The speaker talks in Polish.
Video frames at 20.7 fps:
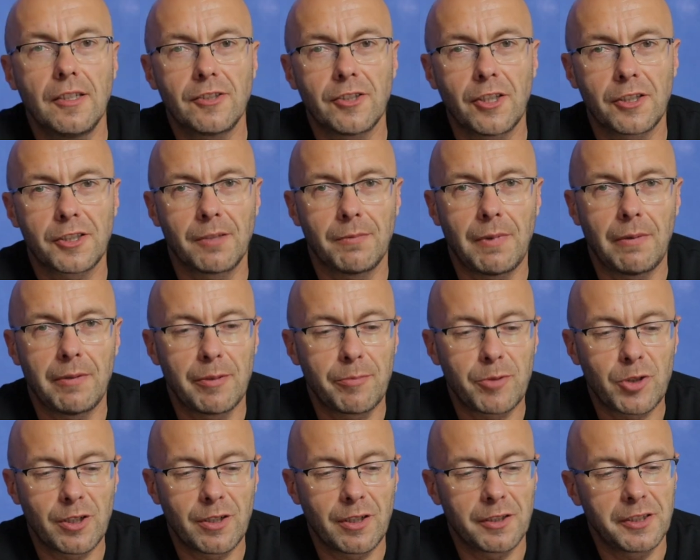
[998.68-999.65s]
To, co mamy
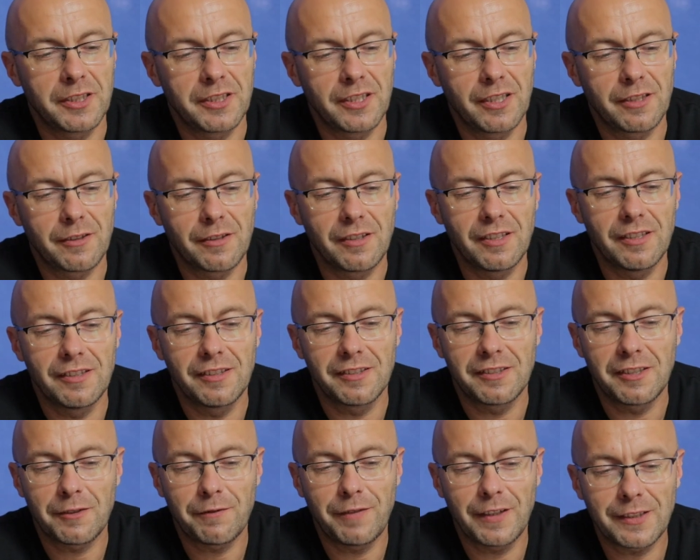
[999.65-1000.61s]
przy Roninie e,
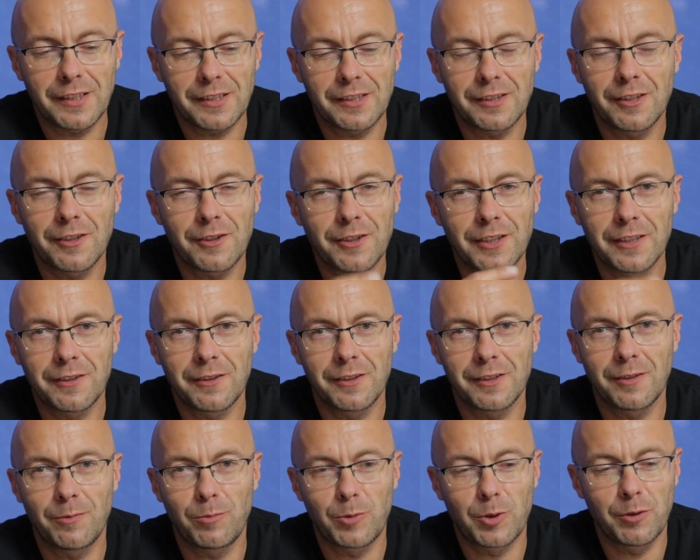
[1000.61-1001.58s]
też fantastyczne, to
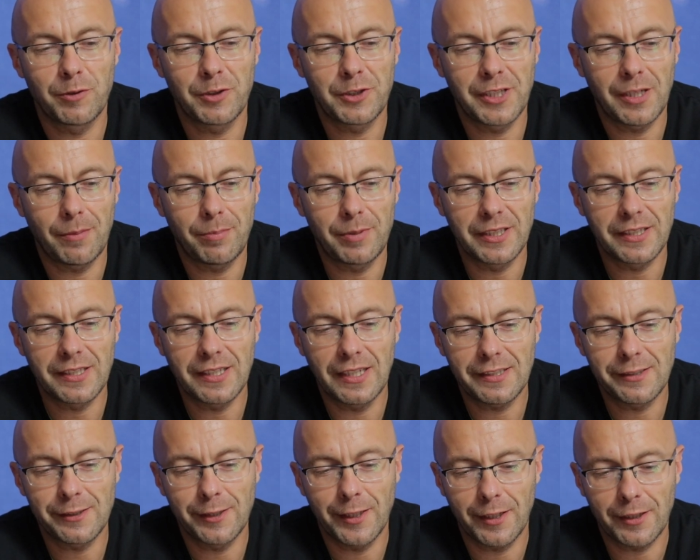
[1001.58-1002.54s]
jest oczywiście
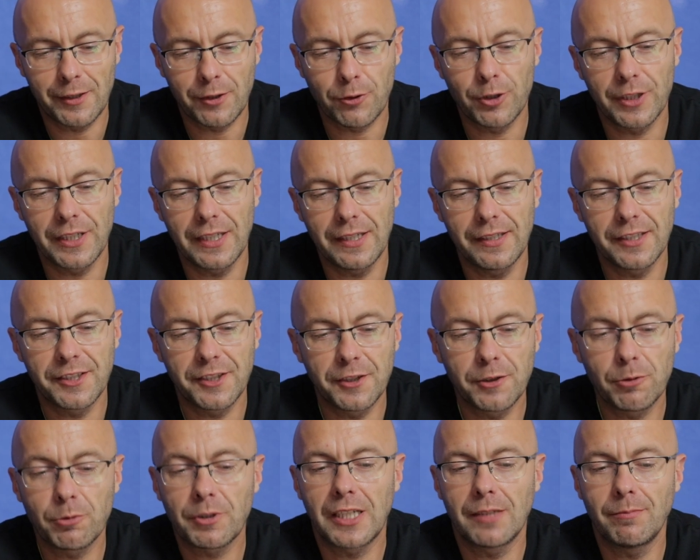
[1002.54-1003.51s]
aplikacja Create i
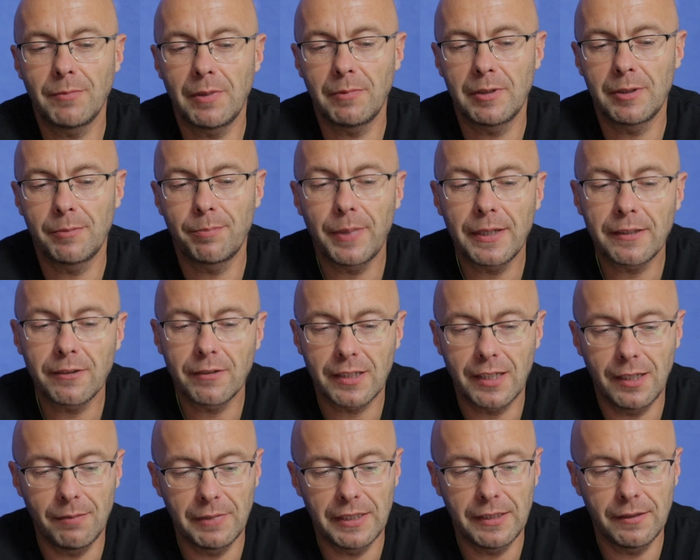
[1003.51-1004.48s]
tutaj mamy
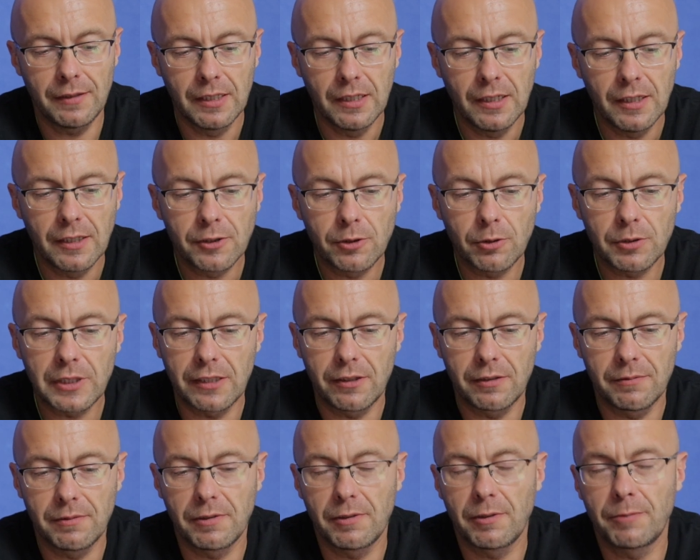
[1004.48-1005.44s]
panoramy. Tutaj
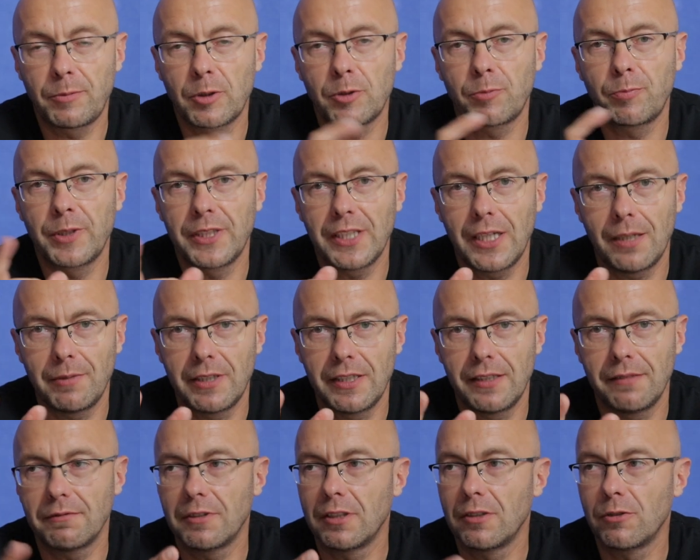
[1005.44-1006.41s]

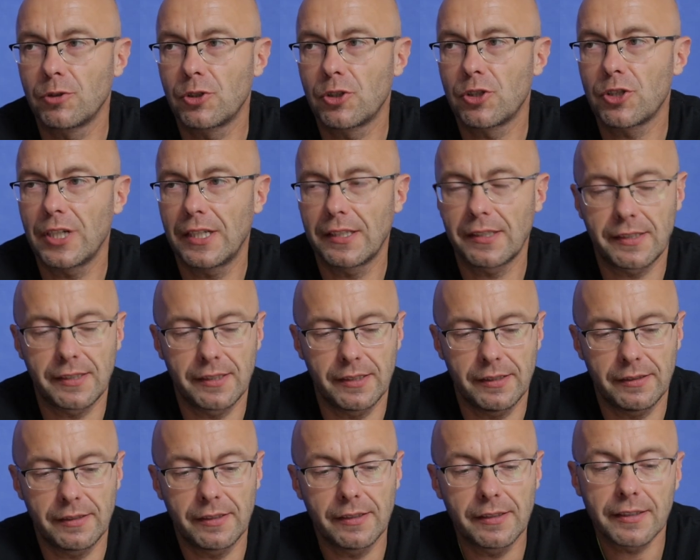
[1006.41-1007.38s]
podpinamy
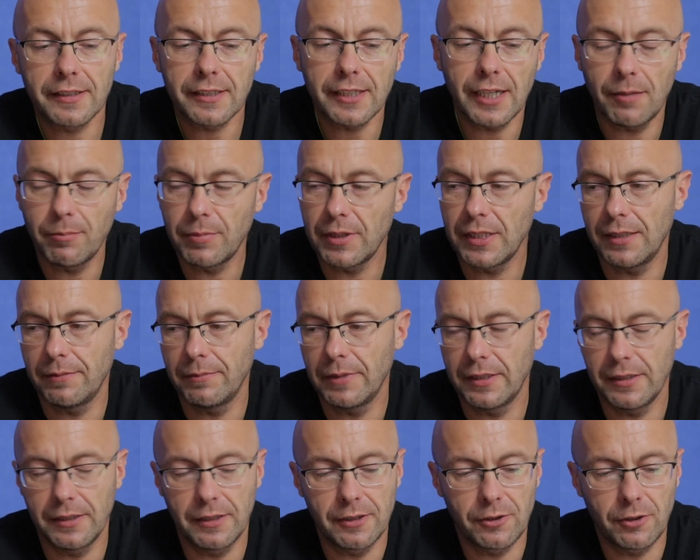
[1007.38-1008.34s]
lustrzankę kablem
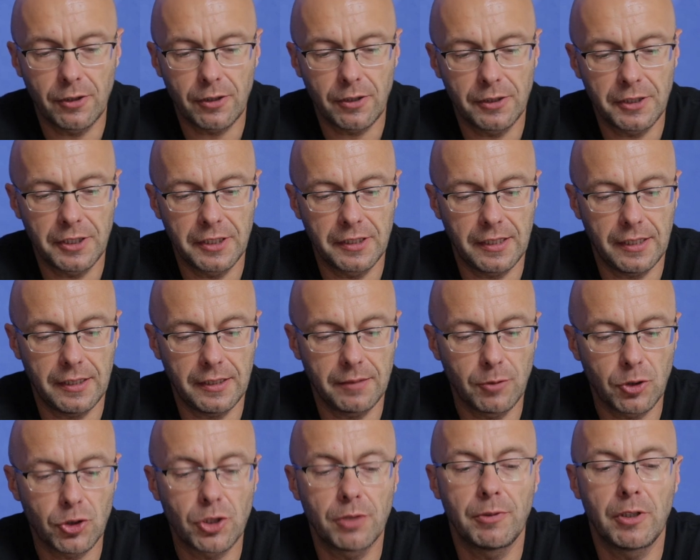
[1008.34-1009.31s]
e, do Ronina i
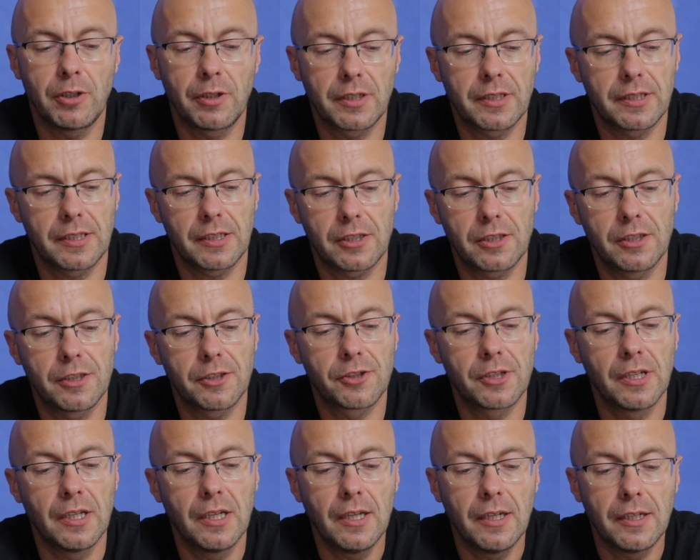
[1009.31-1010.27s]
możemy określić